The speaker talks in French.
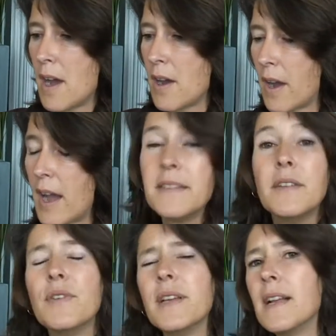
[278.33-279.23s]
euh,
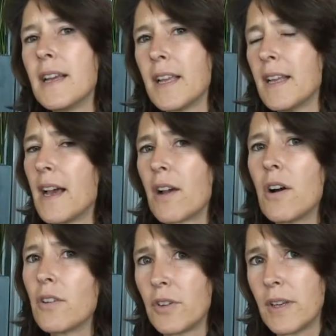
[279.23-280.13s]
ratifié
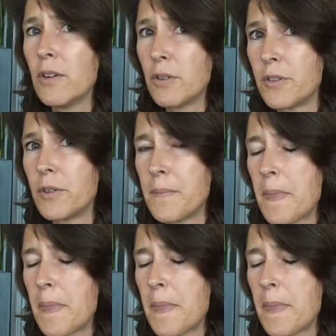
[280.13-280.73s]
l'accord de Kyoto.